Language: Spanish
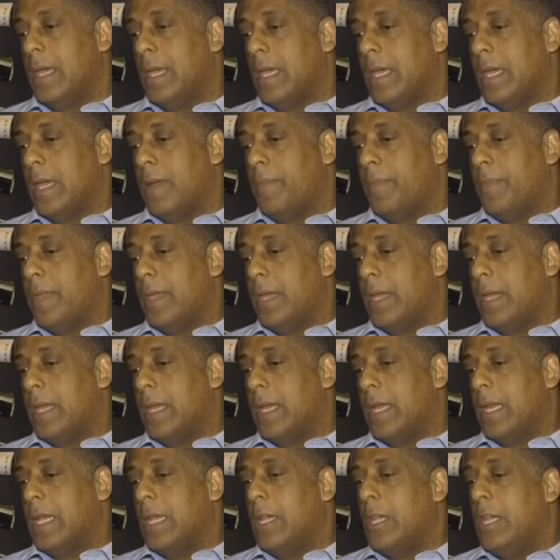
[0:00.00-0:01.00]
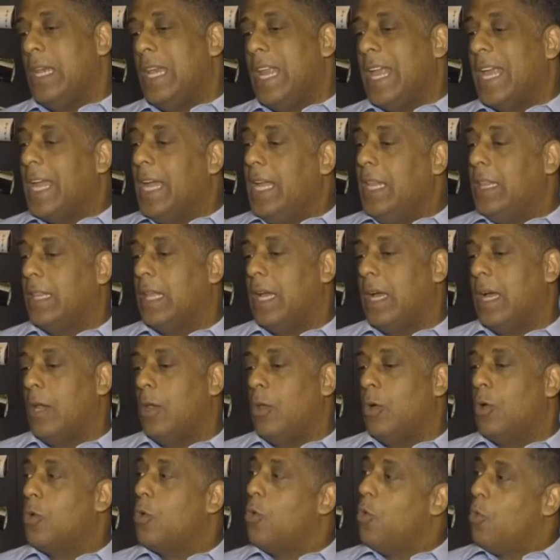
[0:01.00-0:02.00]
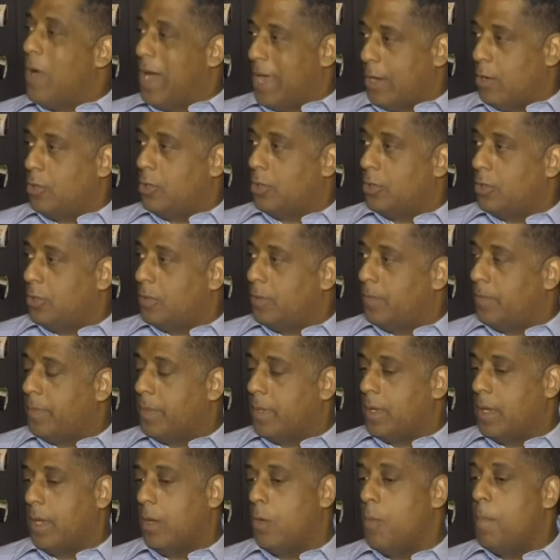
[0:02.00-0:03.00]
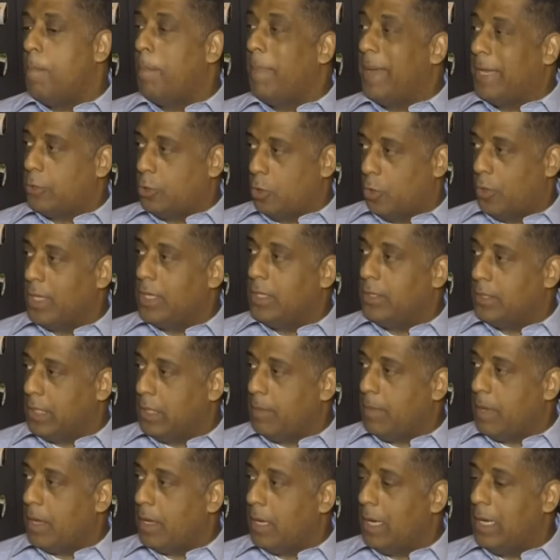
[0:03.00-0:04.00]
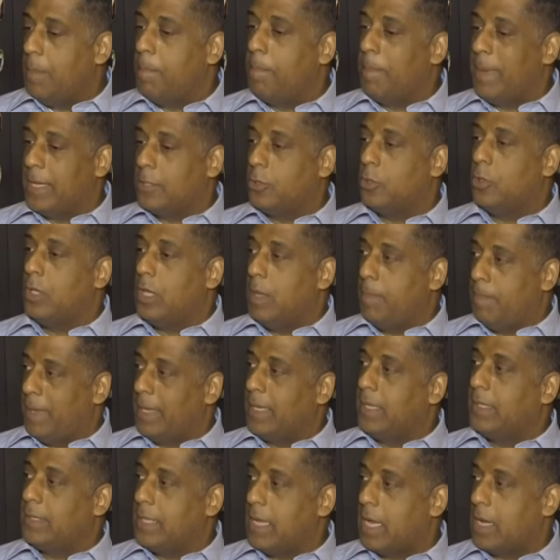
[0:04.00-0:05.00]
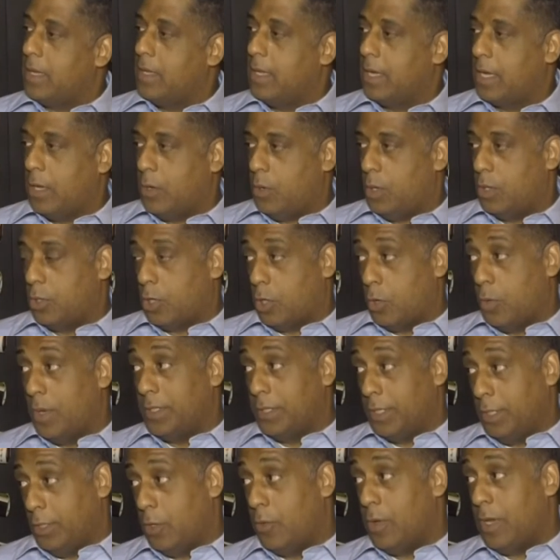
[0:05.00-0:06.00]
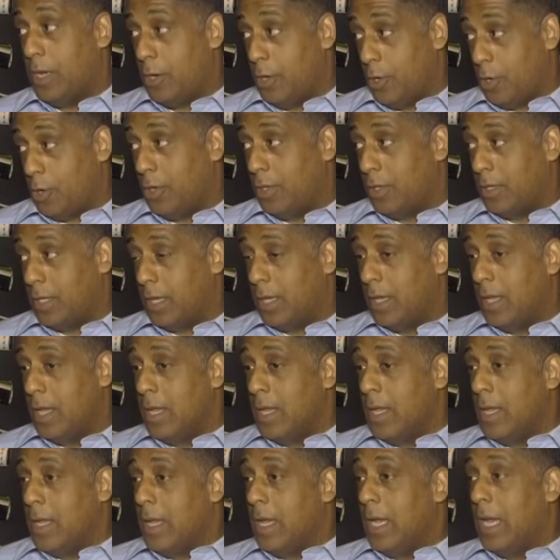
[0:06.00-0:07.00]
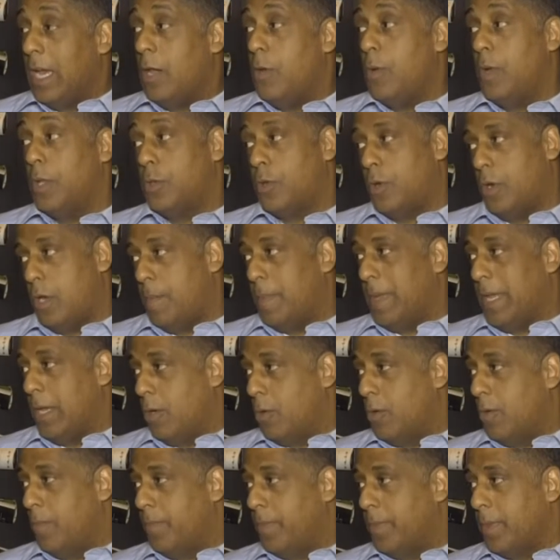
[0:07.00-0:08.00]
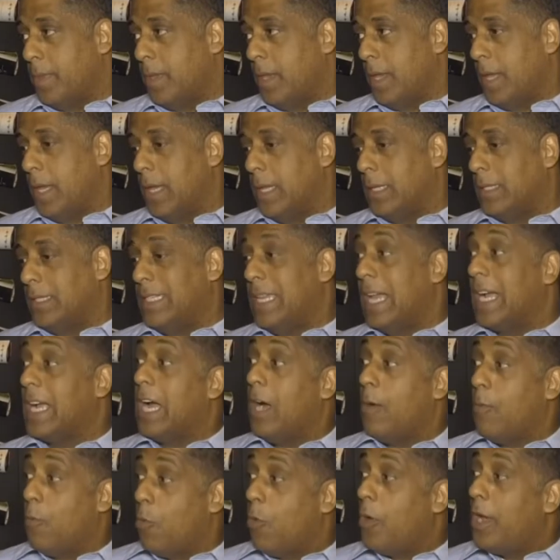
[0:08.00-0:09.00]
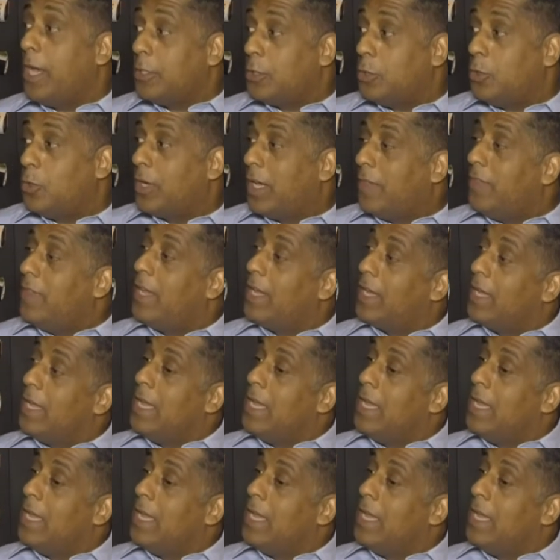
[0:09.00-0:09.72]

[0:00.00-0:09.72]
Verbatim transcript: eh, le quita a los cubanos un peso de encima, el peso de pensar de que nuestro vecino del norte es nuestro enemigo, eh, se acabó eso que,